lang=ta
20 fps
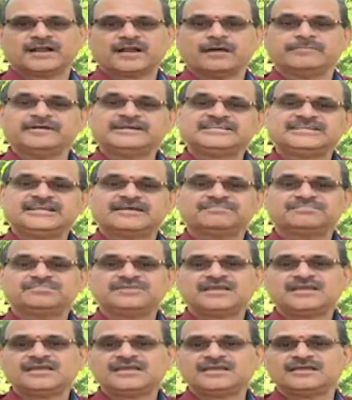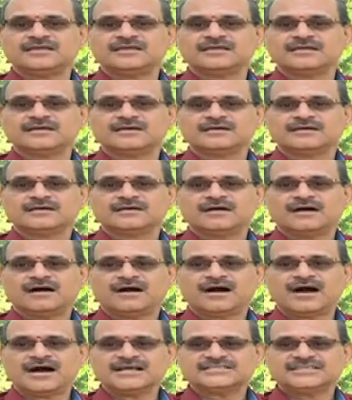அனபிஷந்தி
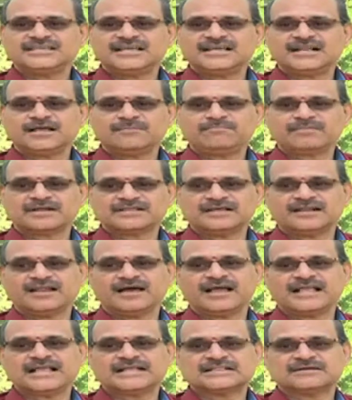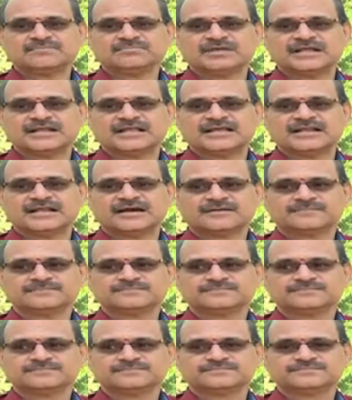ஆசீன பிரச்சலாயுதம் என்கிறார்
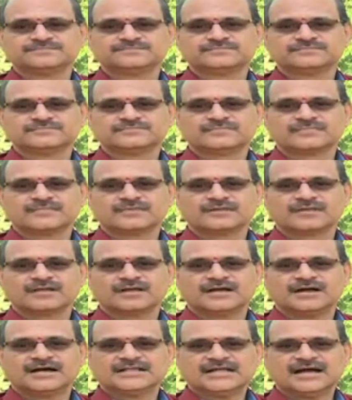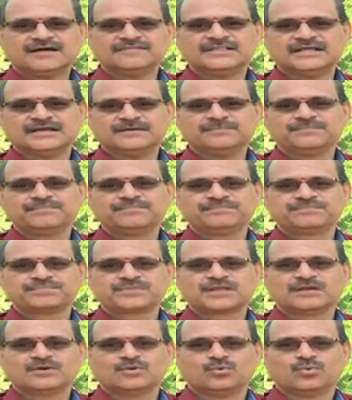அதாவது
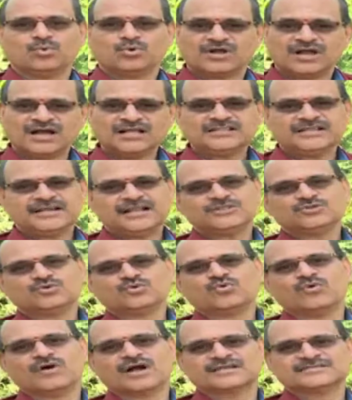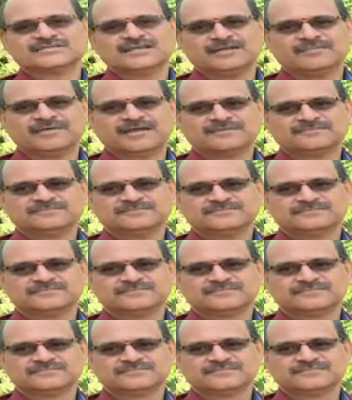உட்கார்ந்தனே தூங்குவாங்க சில பேர்
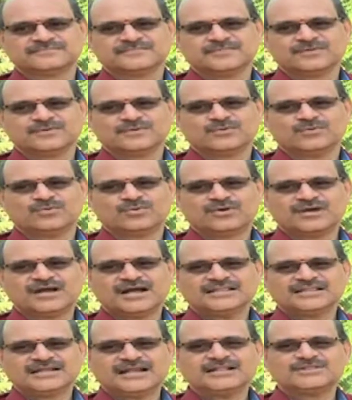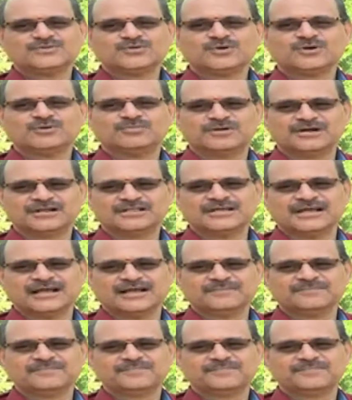உட்கார்ந்தனே தூங்கும் பொழுது